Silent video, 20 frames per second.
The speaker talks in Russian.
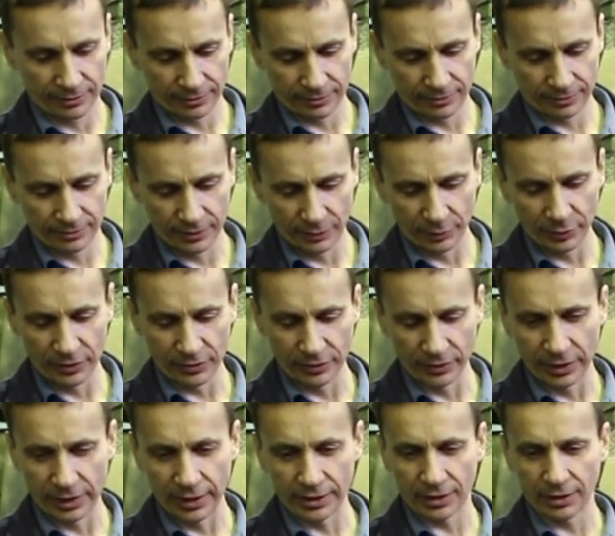Ну, во-первых,
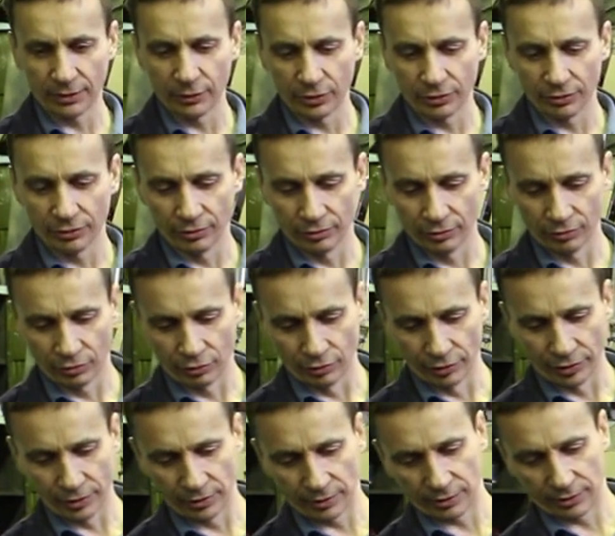краски много
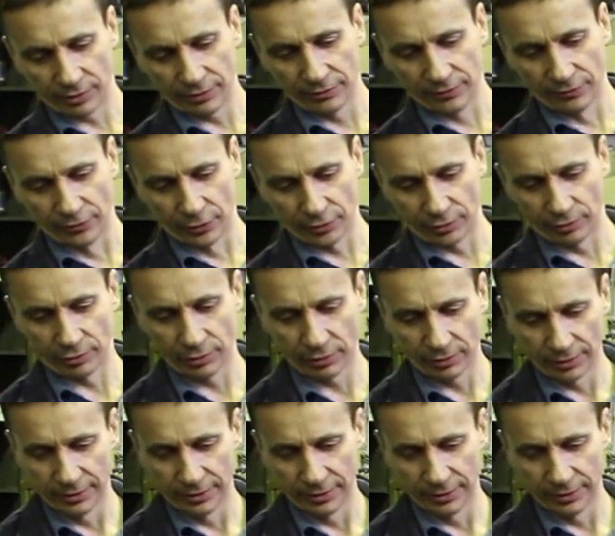уходит в воздух.